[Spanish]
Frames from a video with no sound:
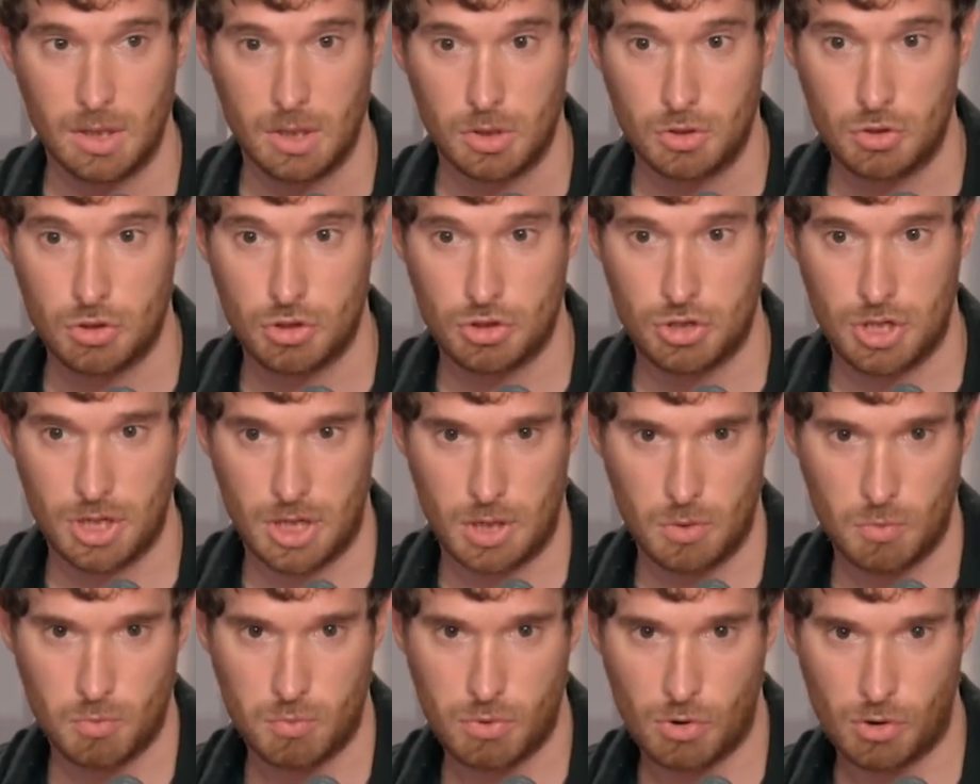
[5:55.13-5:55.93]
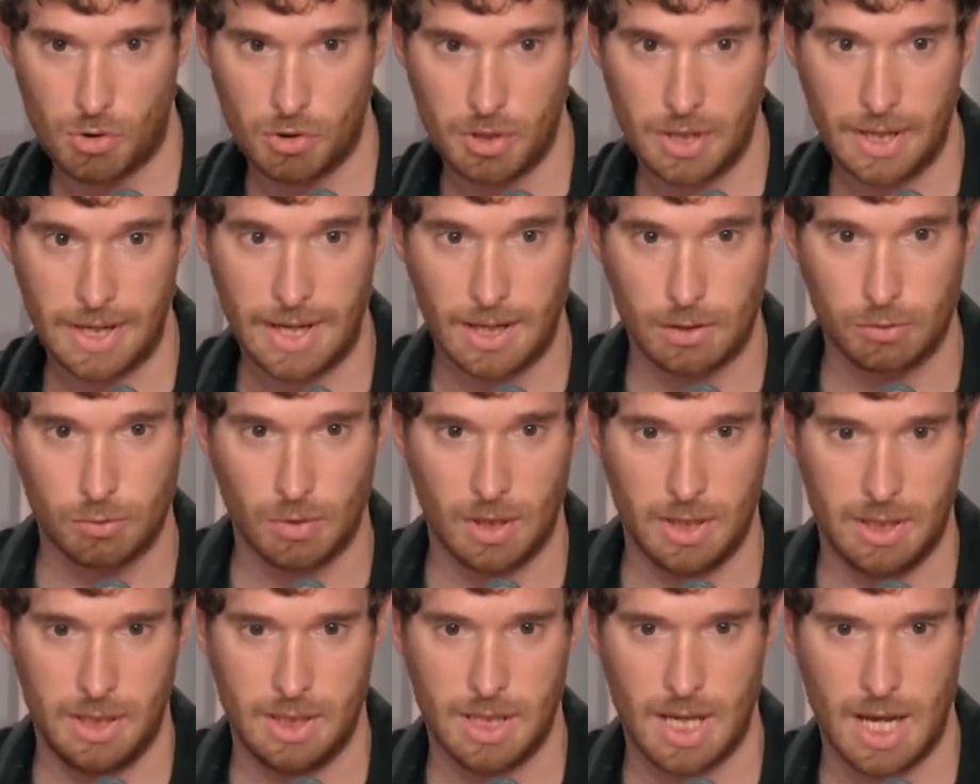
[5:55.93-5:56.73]
Yo llegué un poco de
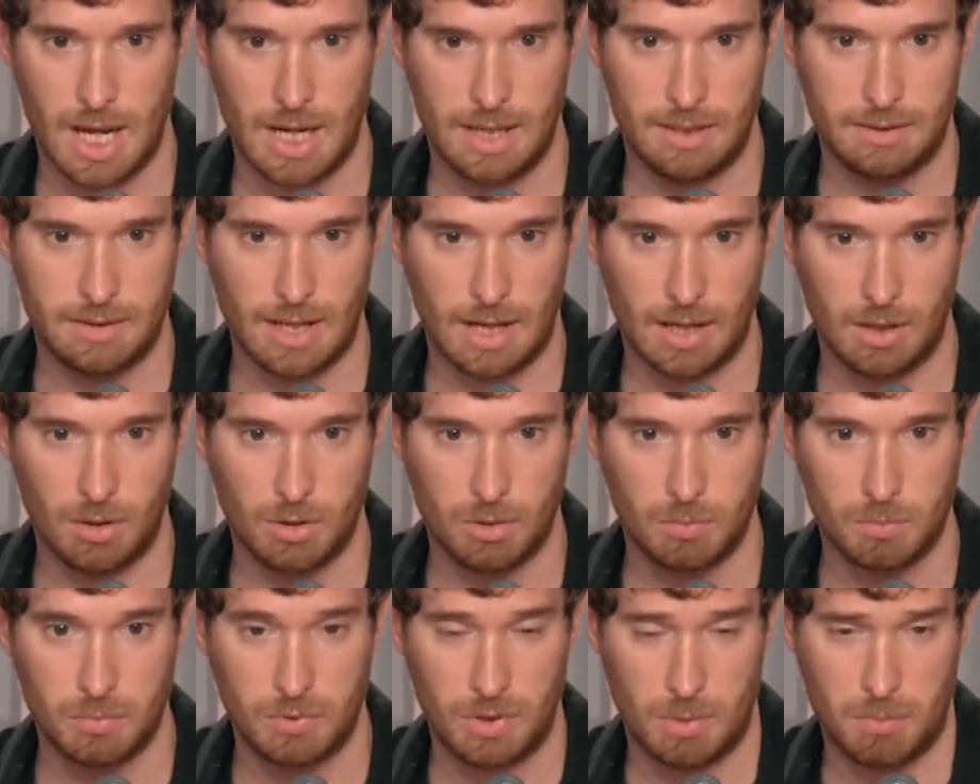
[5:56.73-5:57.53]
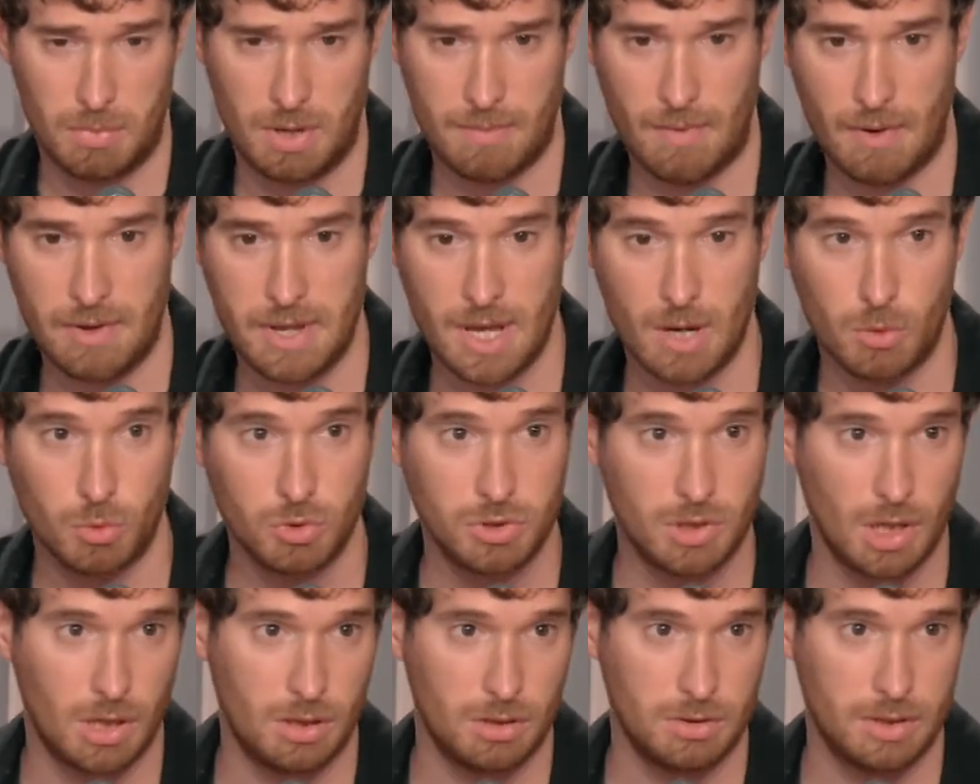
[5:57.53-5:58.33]
casualidad al tango, siempre me había
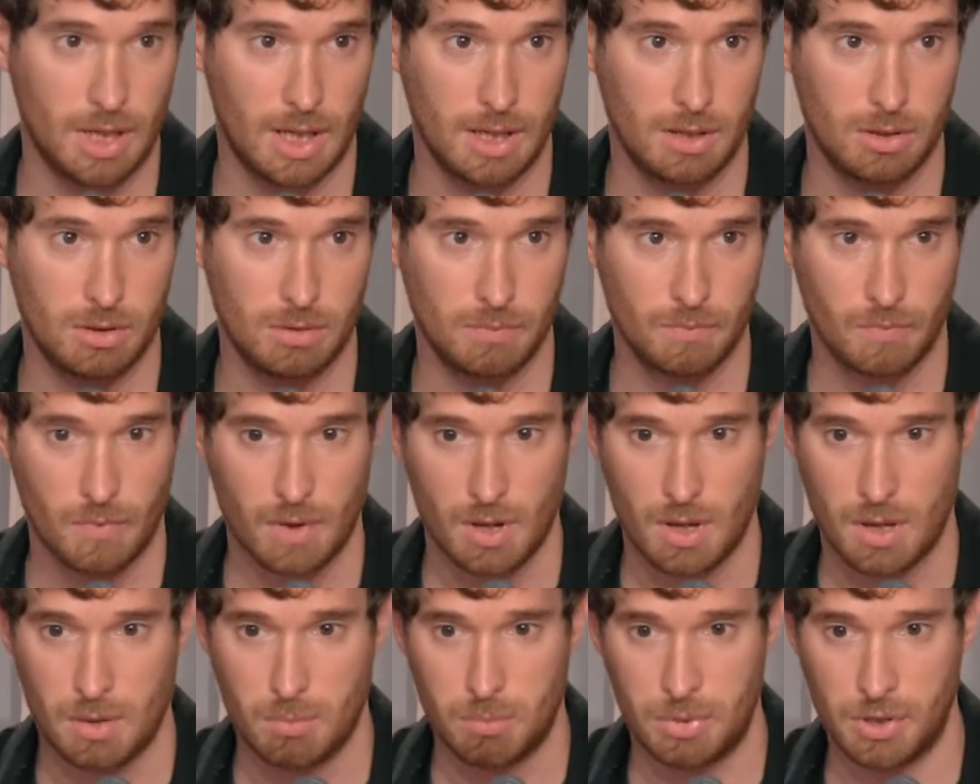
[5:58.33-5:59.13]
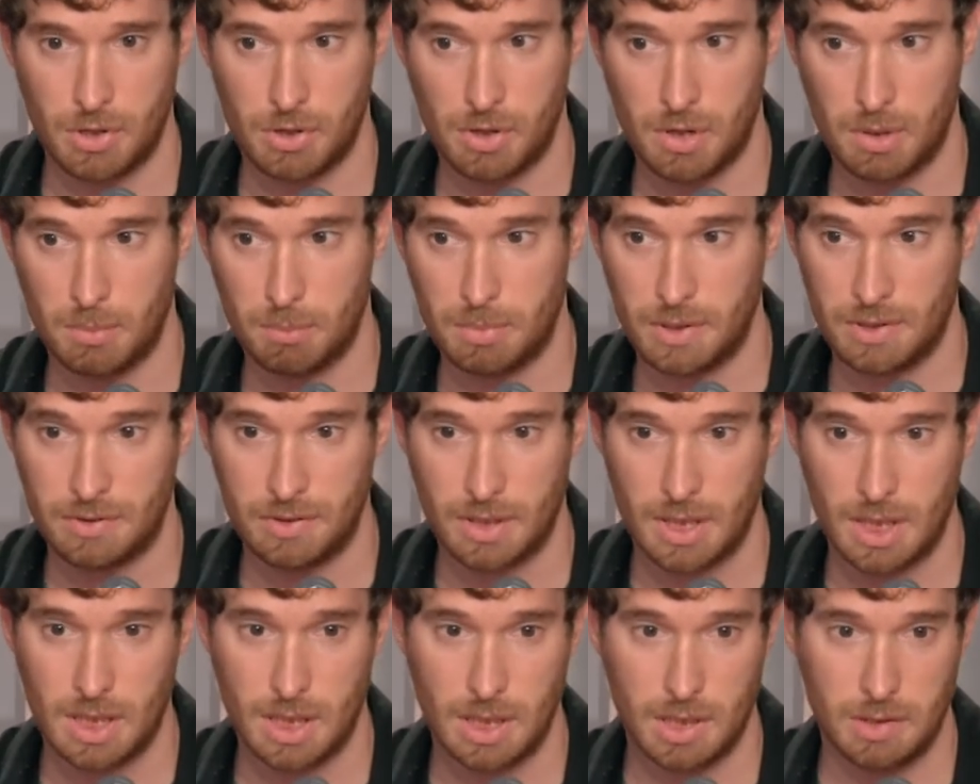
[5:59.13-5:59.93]
gustado el tango, pero
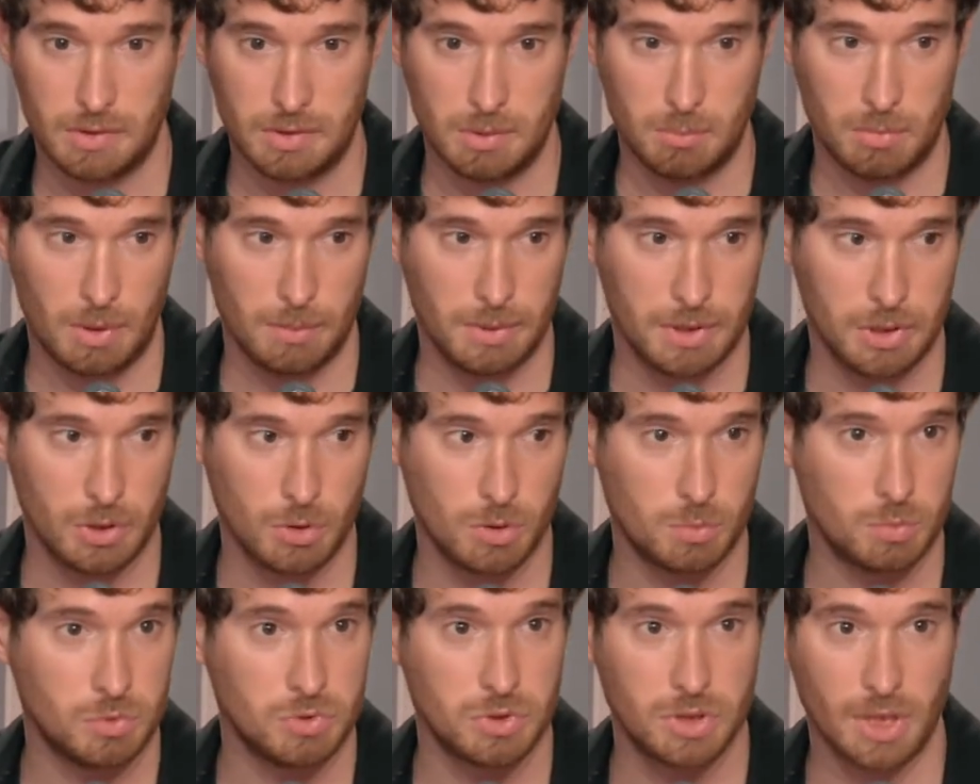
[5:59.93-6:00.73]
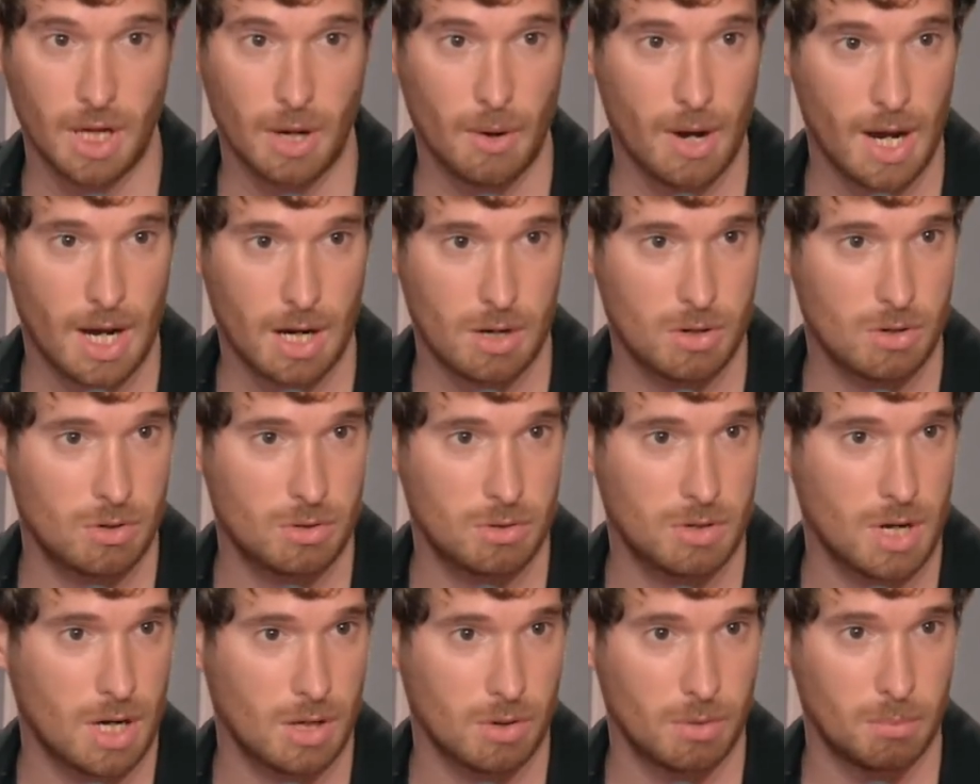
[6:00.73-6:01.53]
empecé simplemente como un
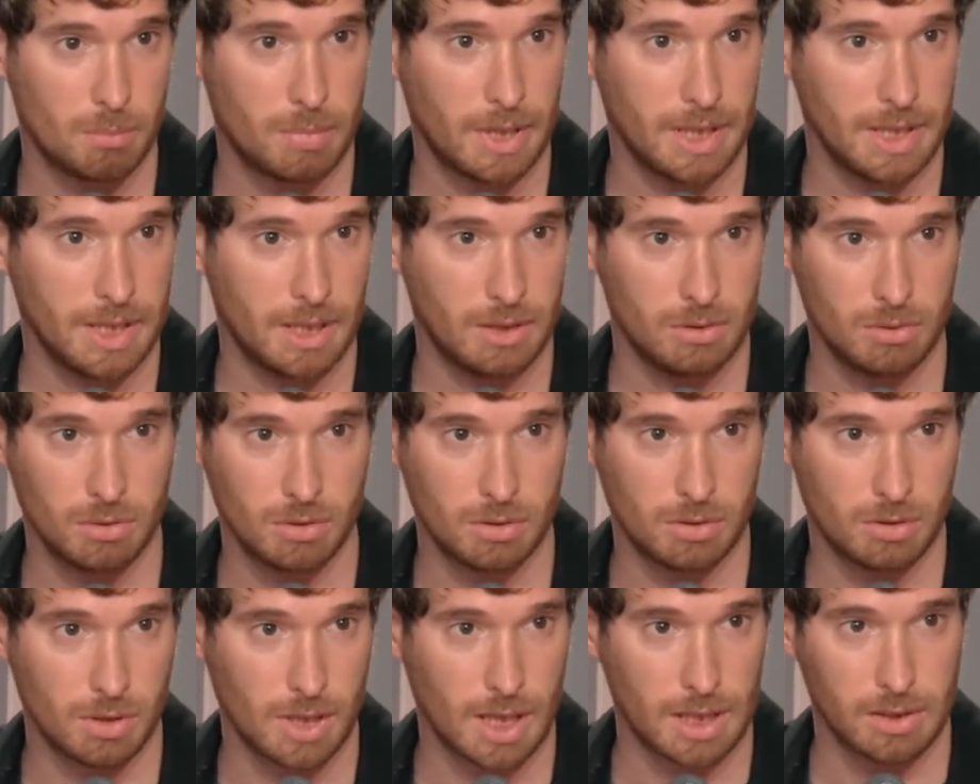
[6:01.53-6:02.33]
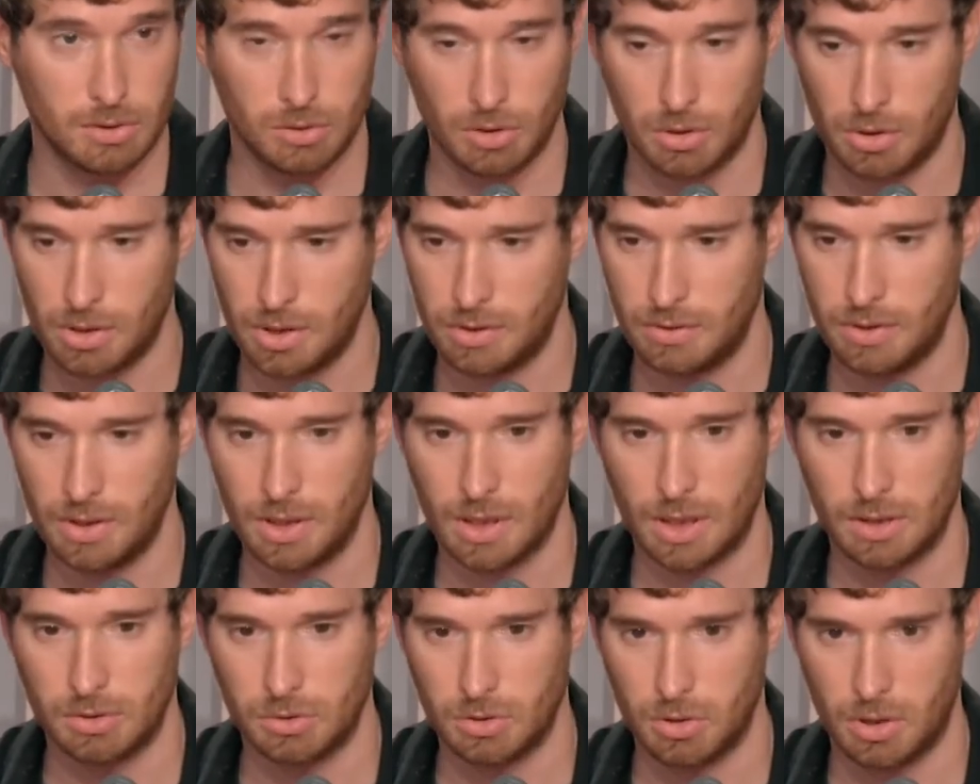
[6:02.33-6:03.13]
trabajo acompañando cantores y
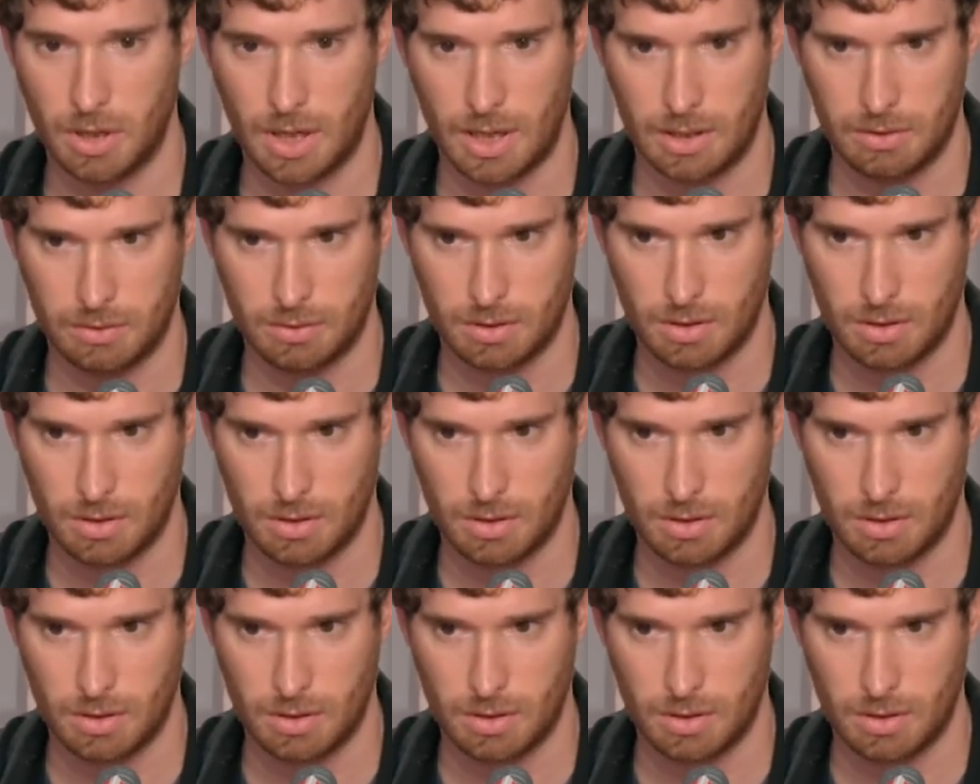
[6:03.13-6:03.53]
cantoras